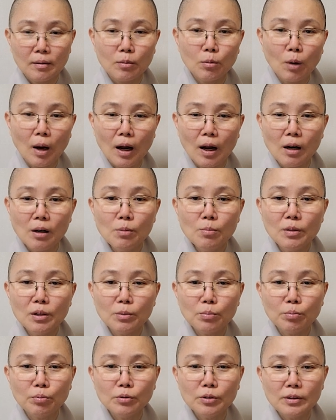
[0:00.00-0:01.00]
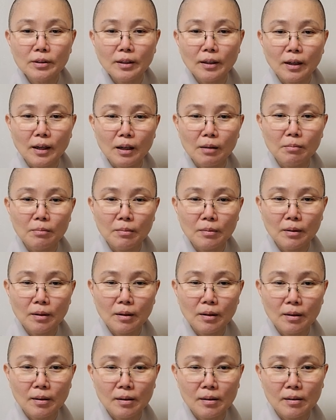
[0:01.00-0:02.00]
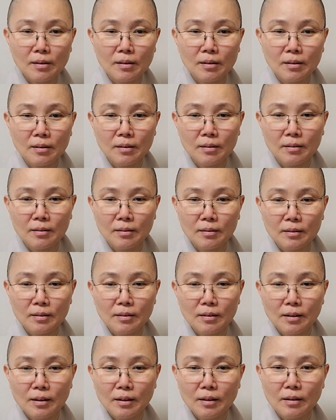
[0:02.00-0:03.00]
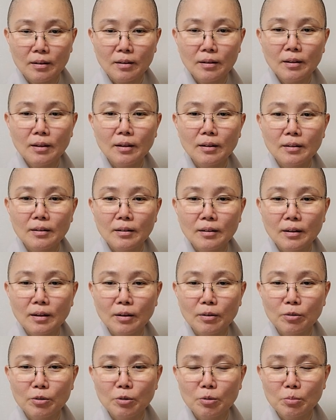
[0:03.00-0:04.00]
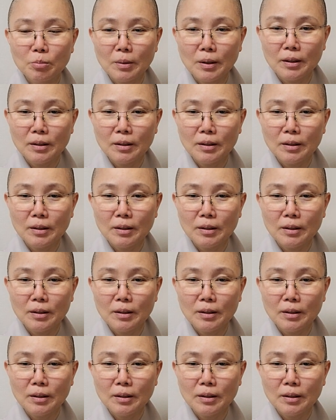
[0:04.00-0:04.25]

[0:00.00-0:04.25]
꼭 알밀 뿐이다. 알. 그게 이게 그렇게 어려운